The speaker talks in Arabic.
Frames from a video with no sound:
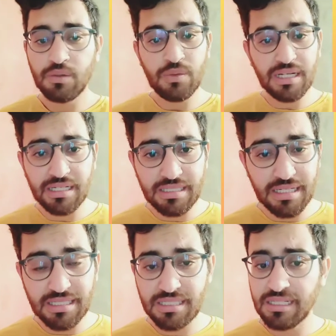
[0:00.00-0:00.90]
ويلا
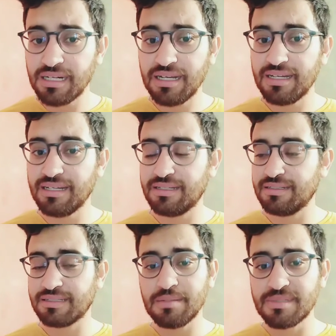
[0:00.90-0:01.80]
قلتي هادشي
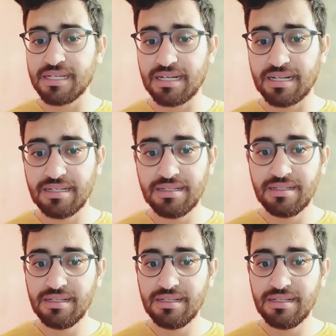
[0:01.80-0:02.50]
راه طلب زهرك